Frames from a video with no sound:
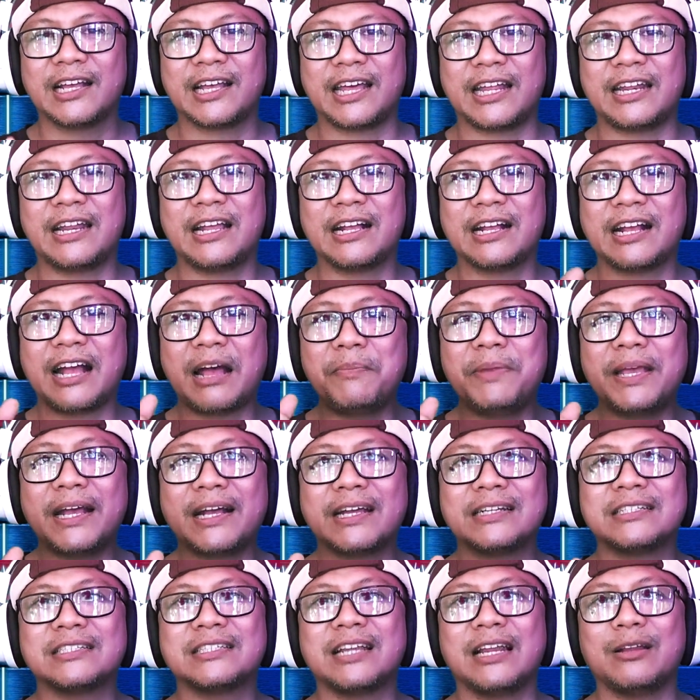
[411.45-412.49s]
karena kami
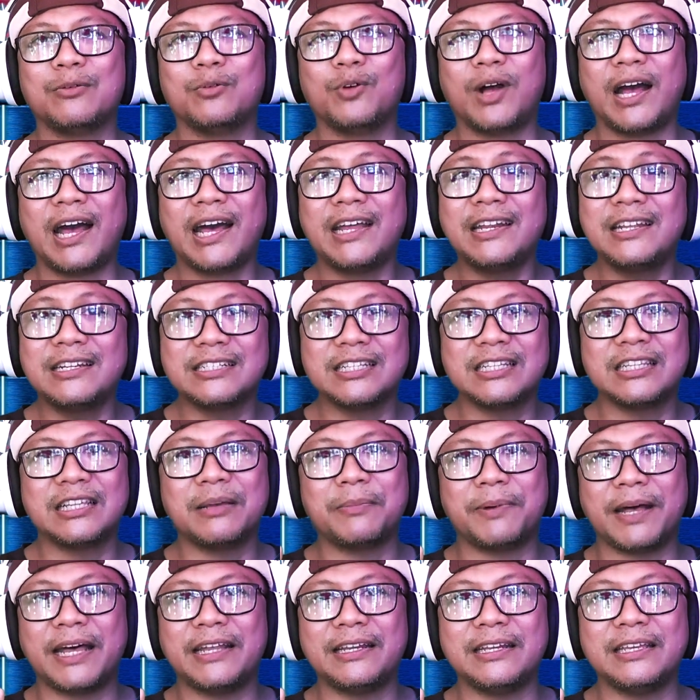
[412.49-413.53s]
akan selalu hadir
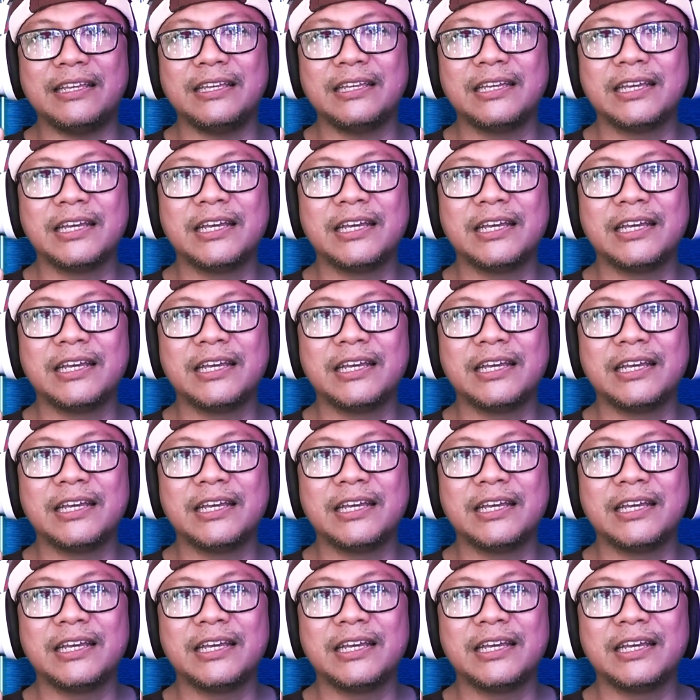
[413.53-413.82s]
setiap hari